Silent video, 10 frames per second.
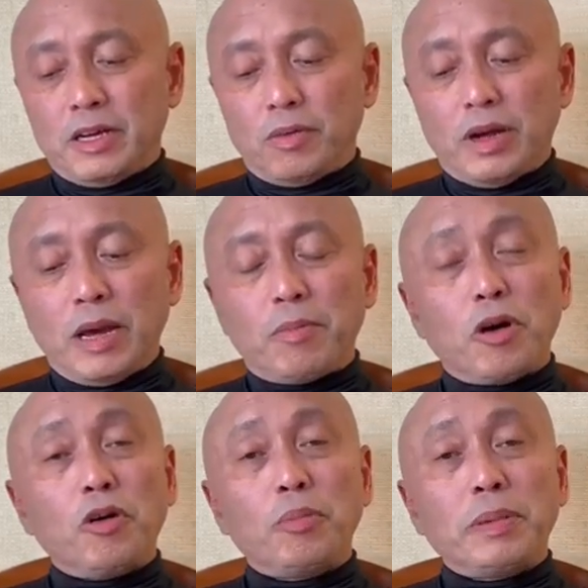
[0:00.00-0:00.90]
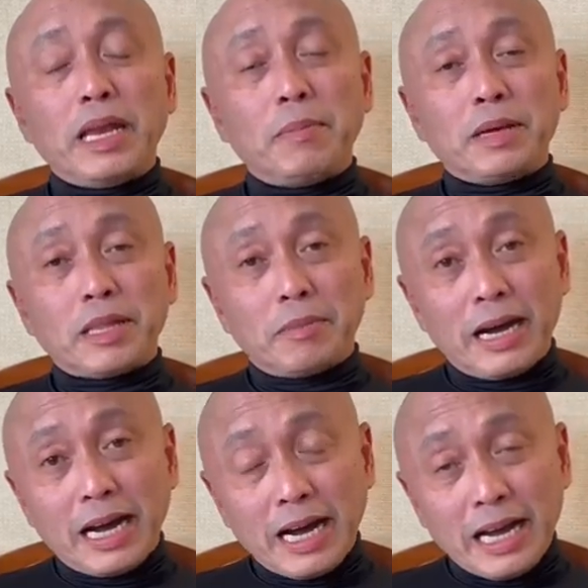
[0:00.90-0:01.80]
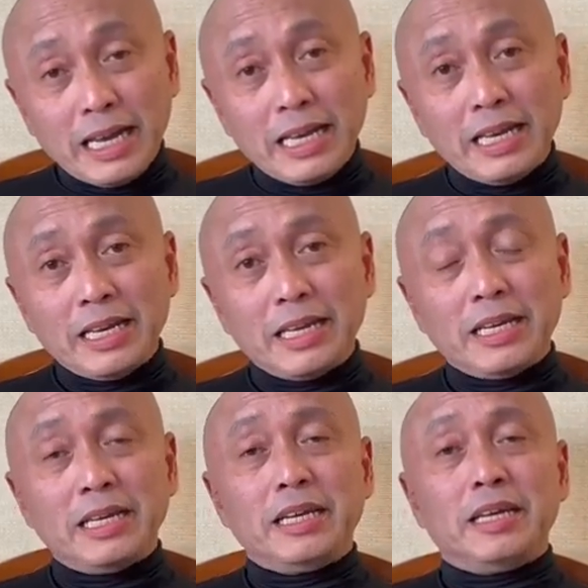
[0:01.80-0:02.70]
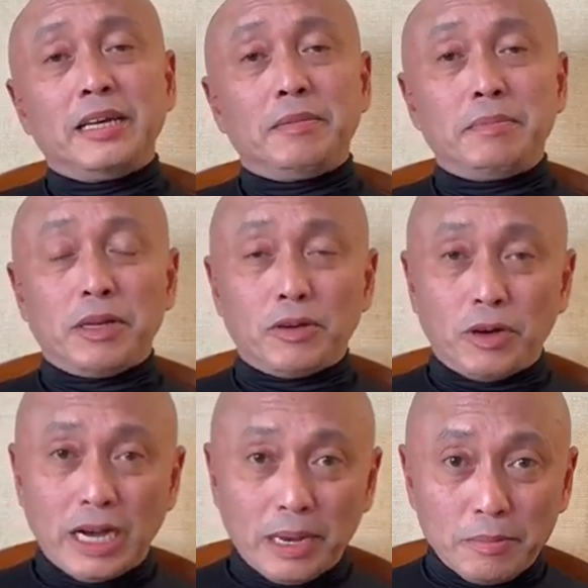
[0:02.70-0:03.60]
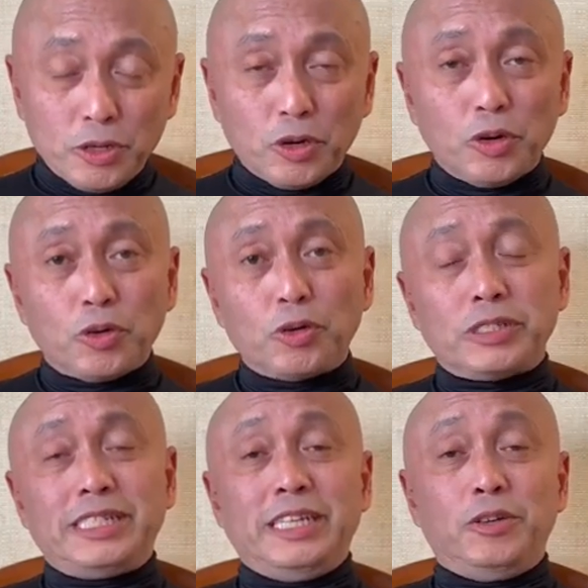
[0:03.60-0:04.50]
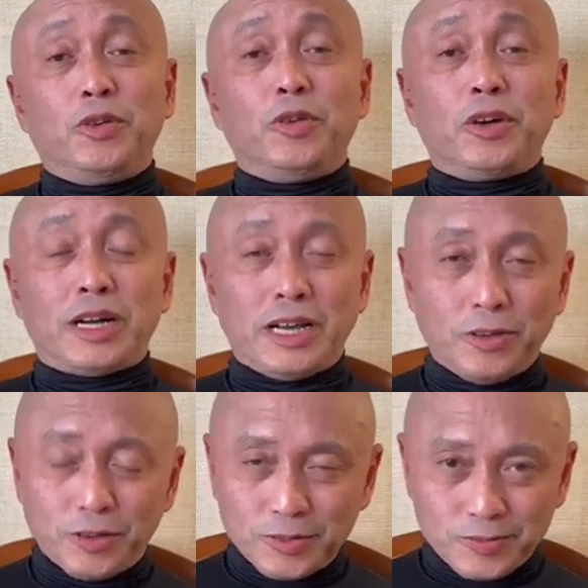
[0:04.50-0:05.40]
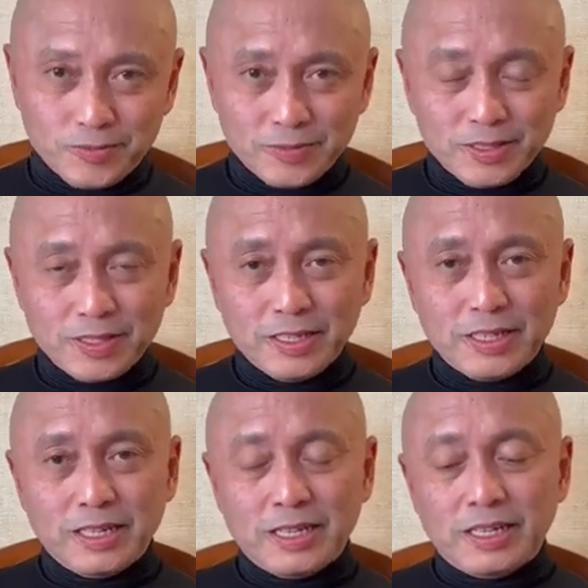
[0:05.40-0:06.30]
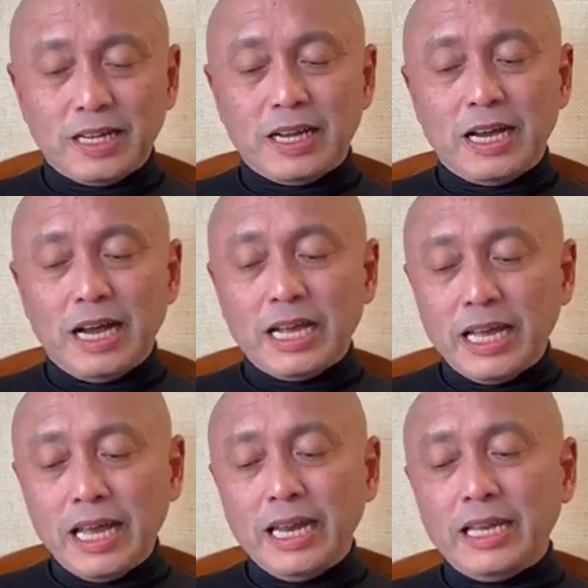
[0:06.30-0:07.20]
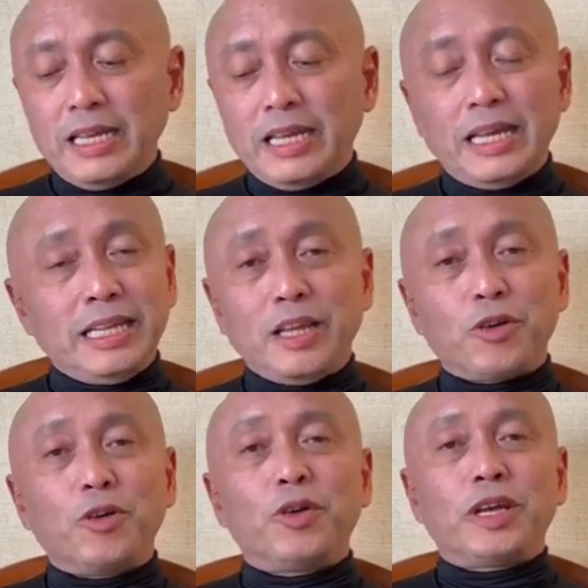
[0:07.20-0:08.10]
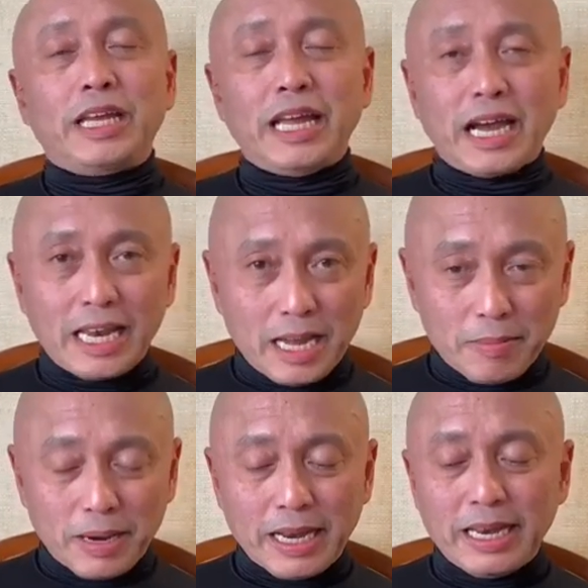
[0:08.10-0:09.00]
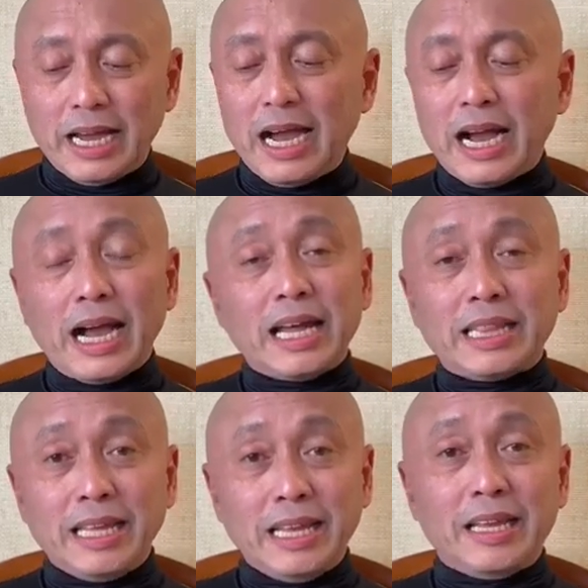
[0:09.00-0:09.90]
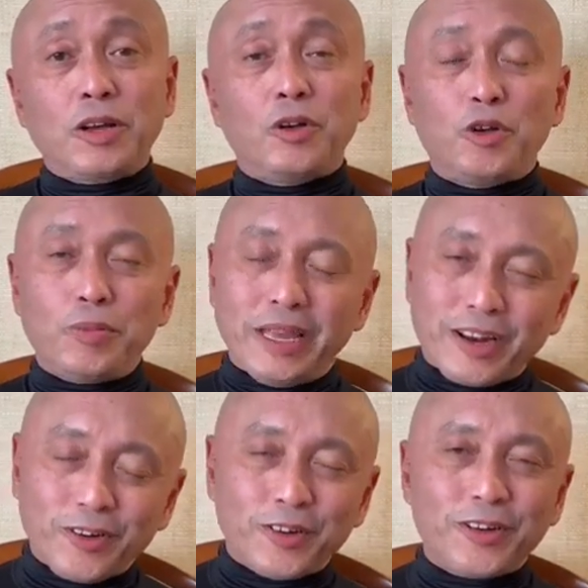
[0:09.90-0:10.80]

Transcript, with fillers: Wala po akong pinapatamaan, pero alam nyo kung sino kayo. Again, hindi ko kinakalaban ang ating gobyerno.